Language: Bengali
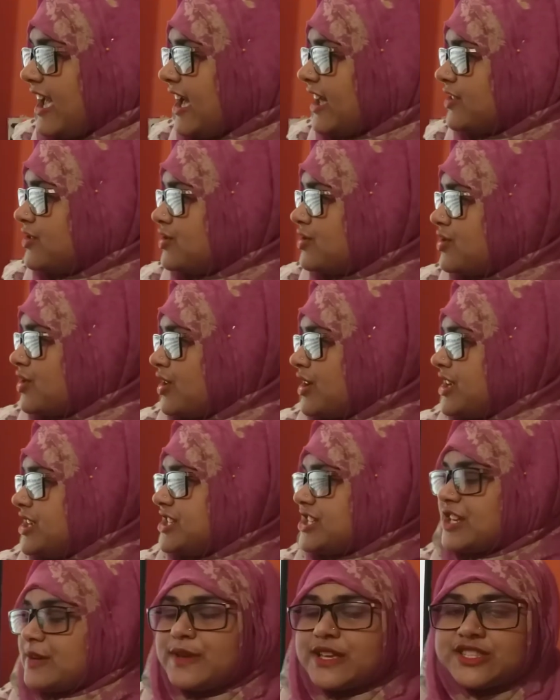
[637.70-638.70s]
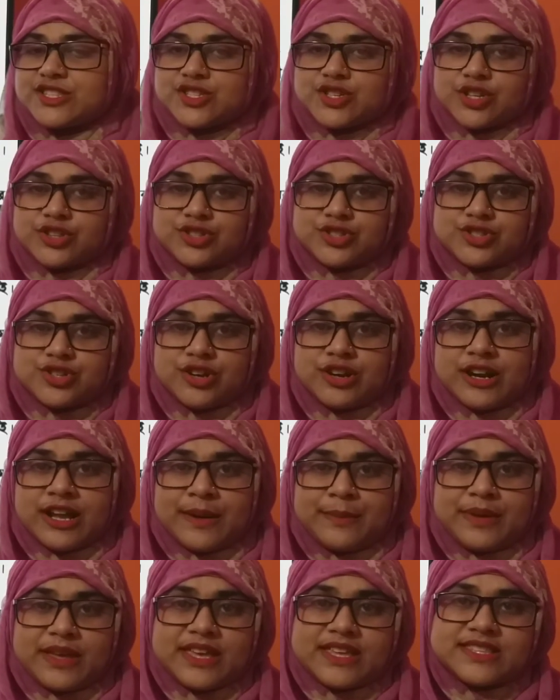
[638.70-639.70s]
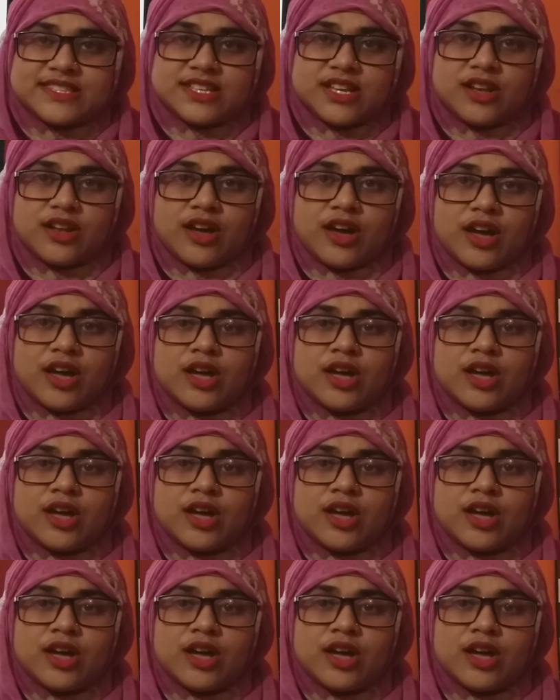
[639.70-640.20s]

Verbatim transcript: কেন্দ্র হিসেবে চট্টগ্রাম কি ছিল